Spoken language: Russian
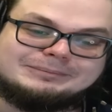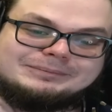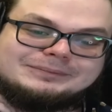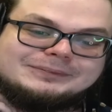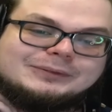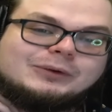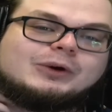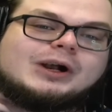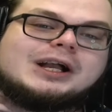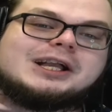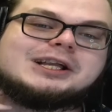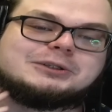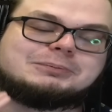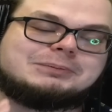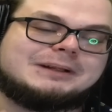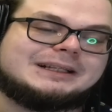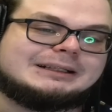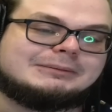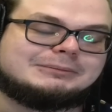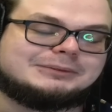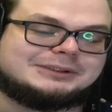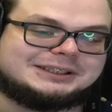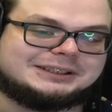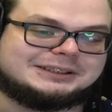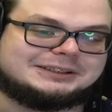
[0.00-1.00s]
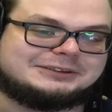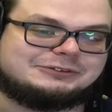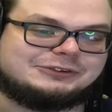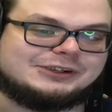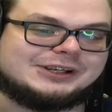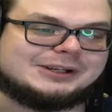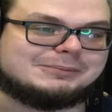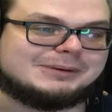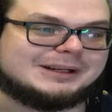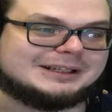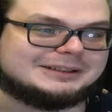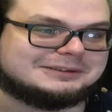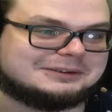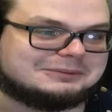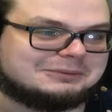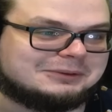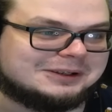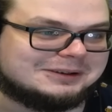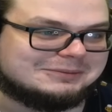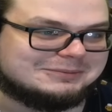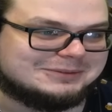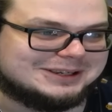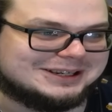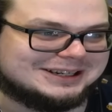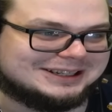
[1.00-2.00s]
Ну, конечно, блядь, там дверь, блядь.
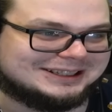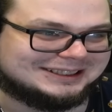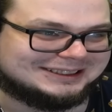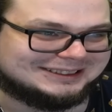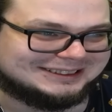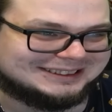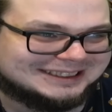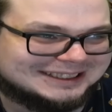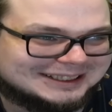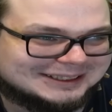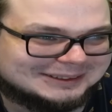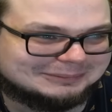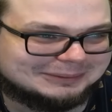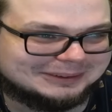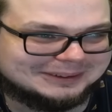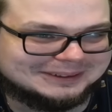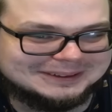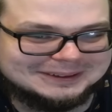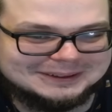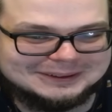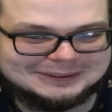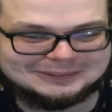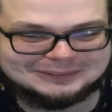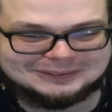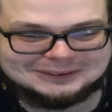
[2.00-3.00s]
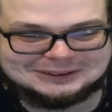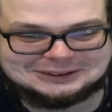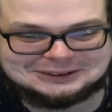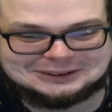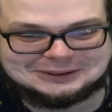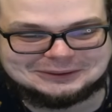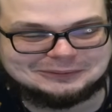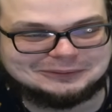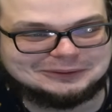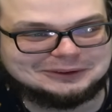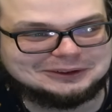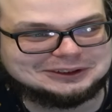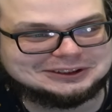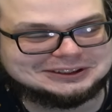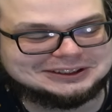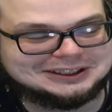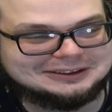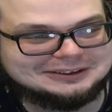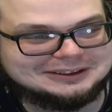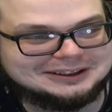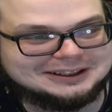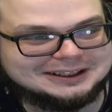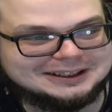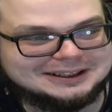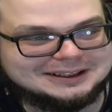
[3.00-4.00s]
Ну, окей. Хочешь, не Куда хочешь.
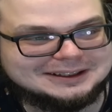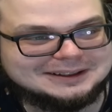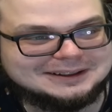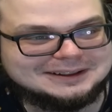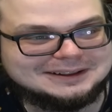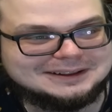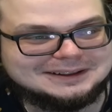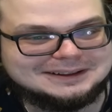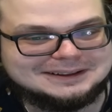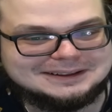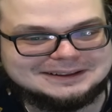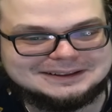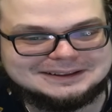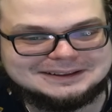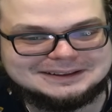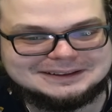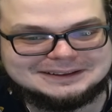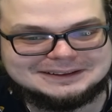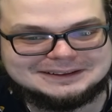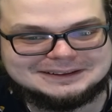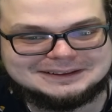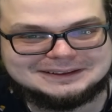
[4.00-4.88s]
придешь, лак... там и будем.